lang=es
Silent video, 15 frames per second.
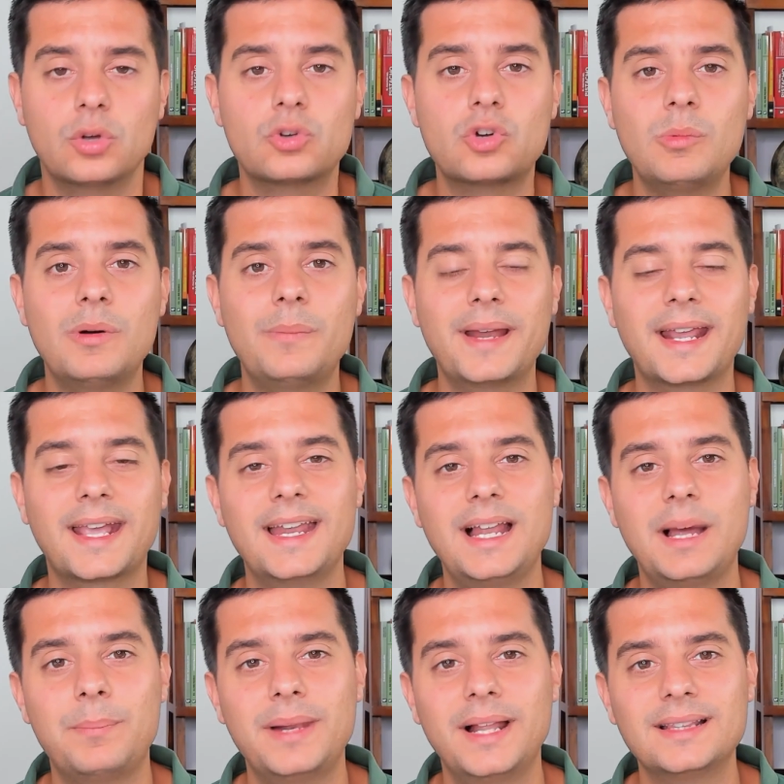como para que
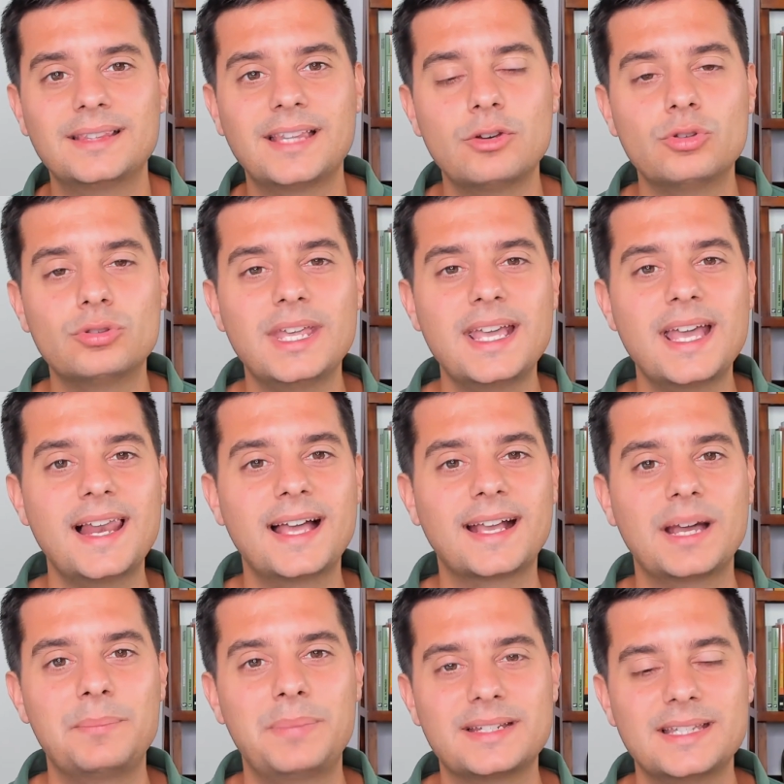la planta no tenga la
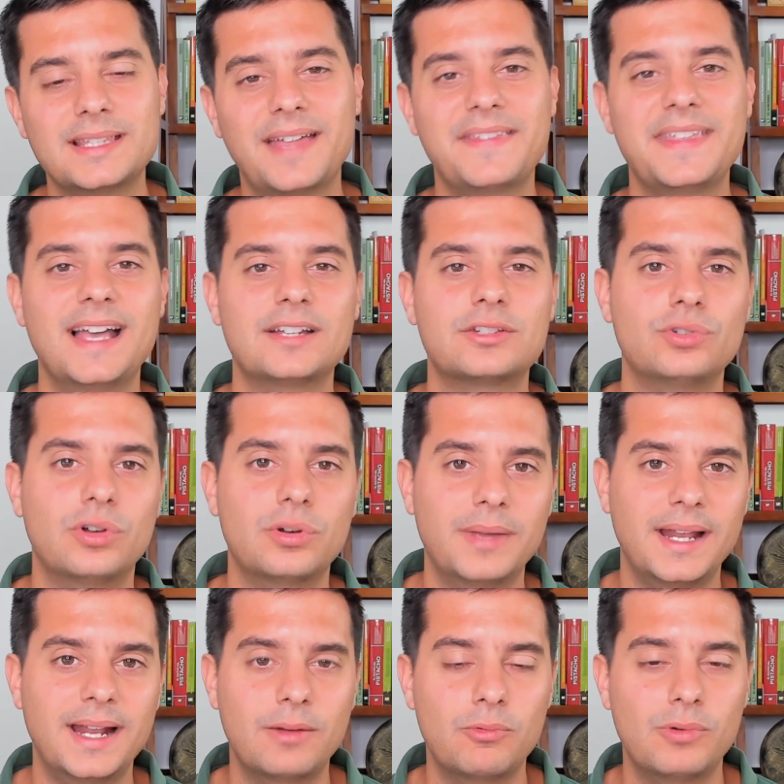capacidad de
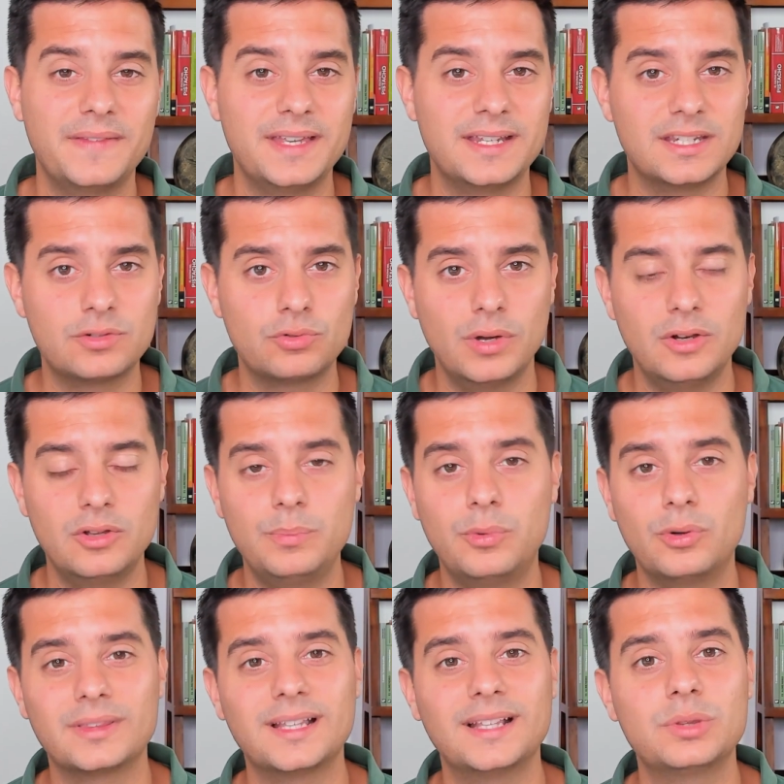absorber agua de ese suelo y
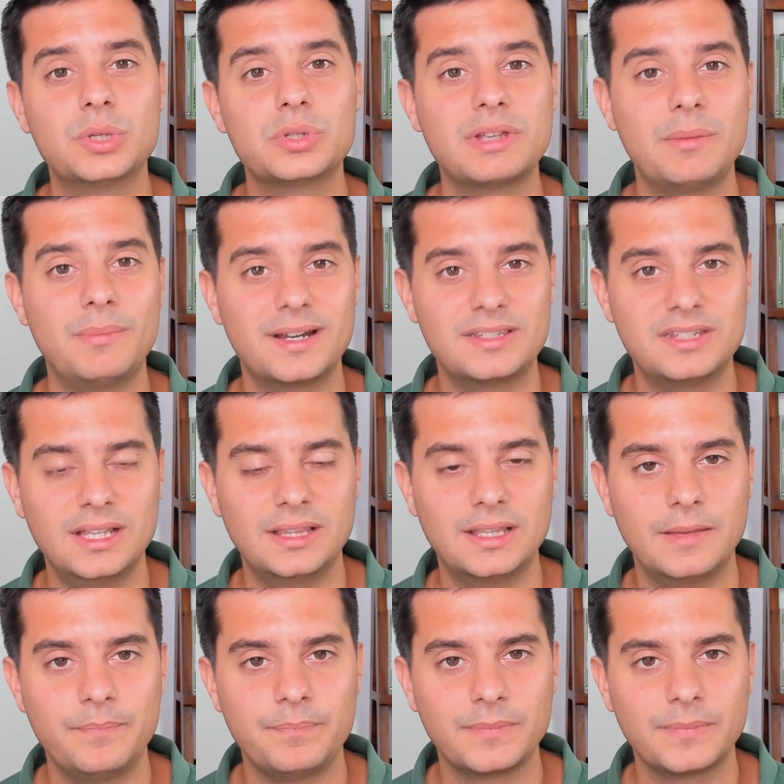por tanto se marchita.